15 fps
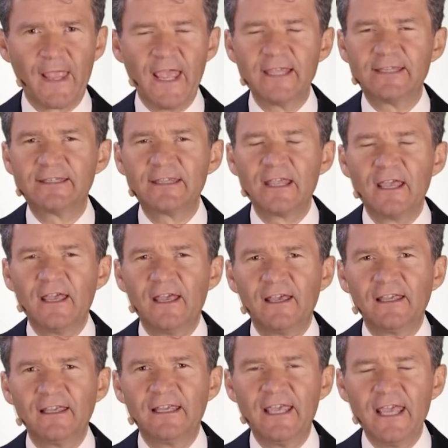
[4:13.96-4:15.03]
Es
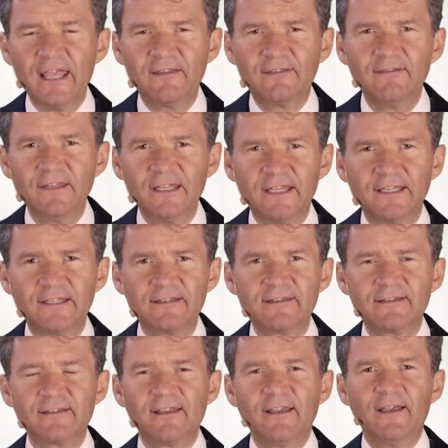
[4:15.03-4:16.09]
geht
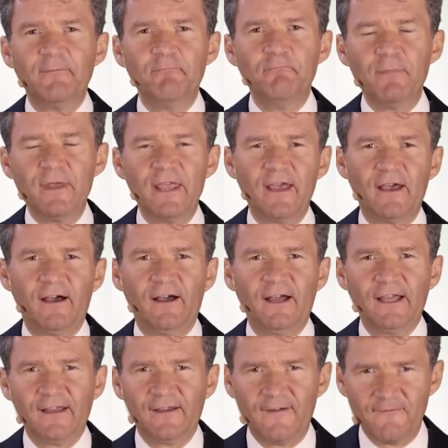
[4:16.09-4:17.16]
nichts
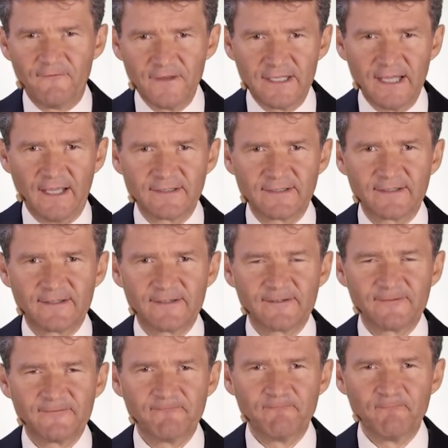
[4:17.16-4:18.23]
mehr wie
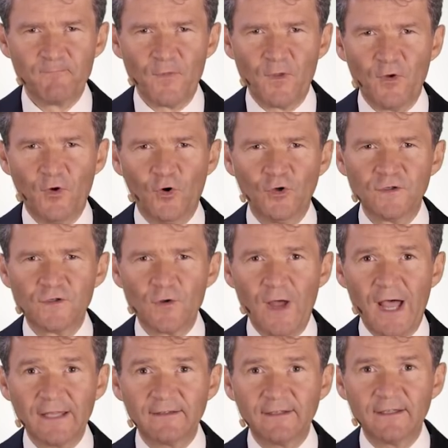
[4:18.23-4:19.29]
das. Und
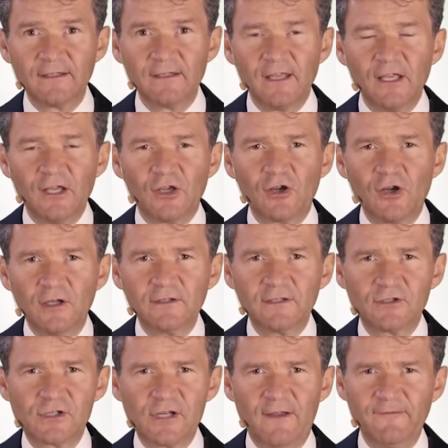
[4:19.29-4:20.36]
so hat ihn Gott
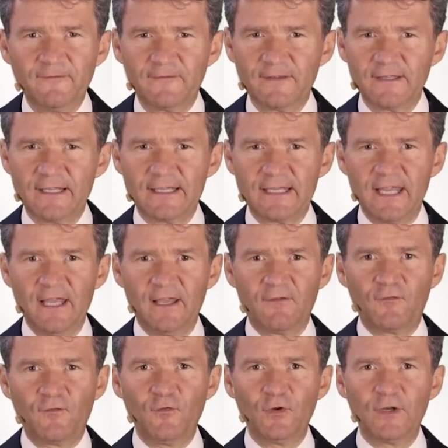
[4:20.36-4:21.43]
geschaffen, dass er
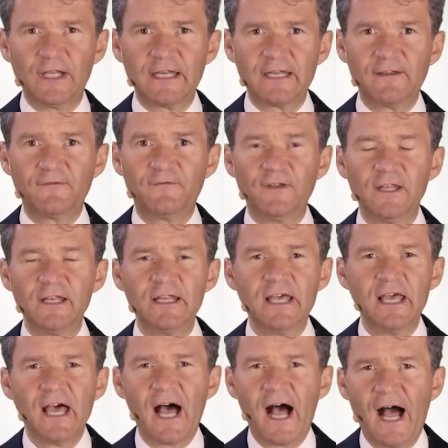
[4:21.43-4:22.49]
für den
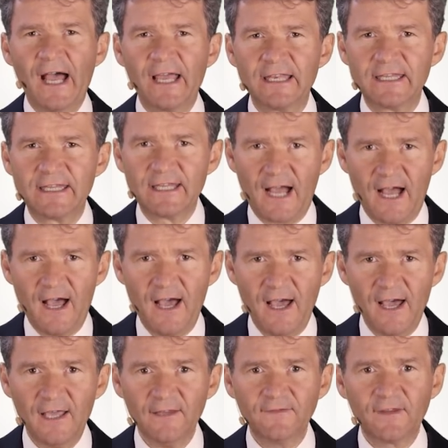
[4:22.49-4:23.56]
Gewinn ein
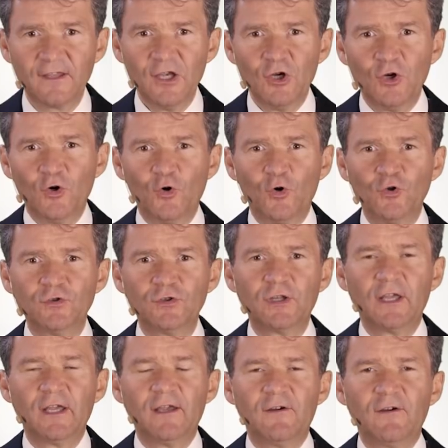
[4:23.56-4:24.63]
Ja hat und